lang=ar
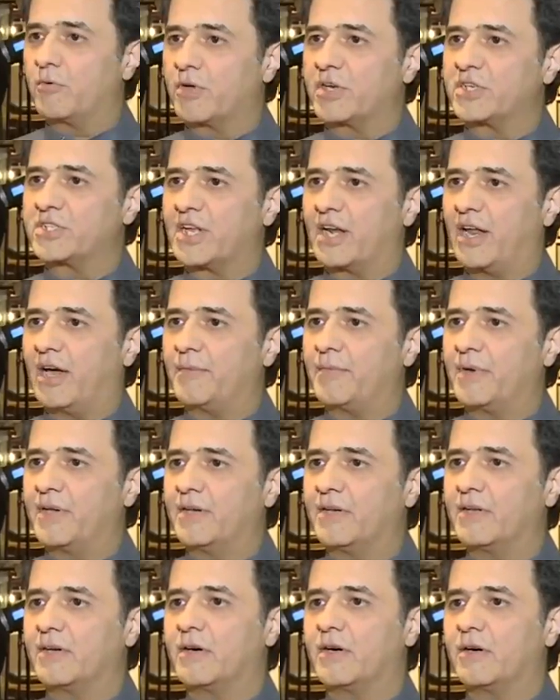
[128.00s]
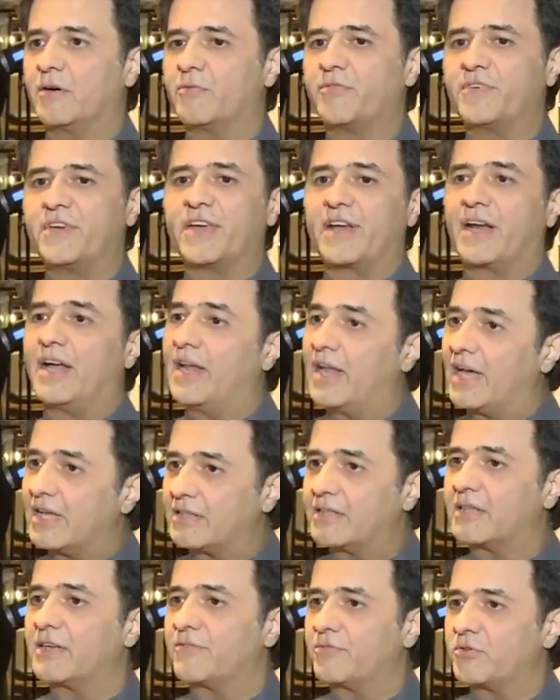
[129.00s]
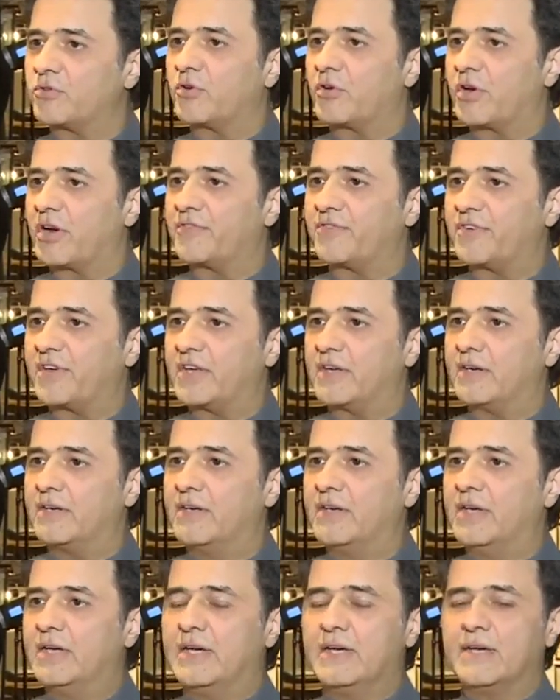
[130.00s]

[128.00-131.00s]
الورش العمل وفي رحلات فوتوغرافية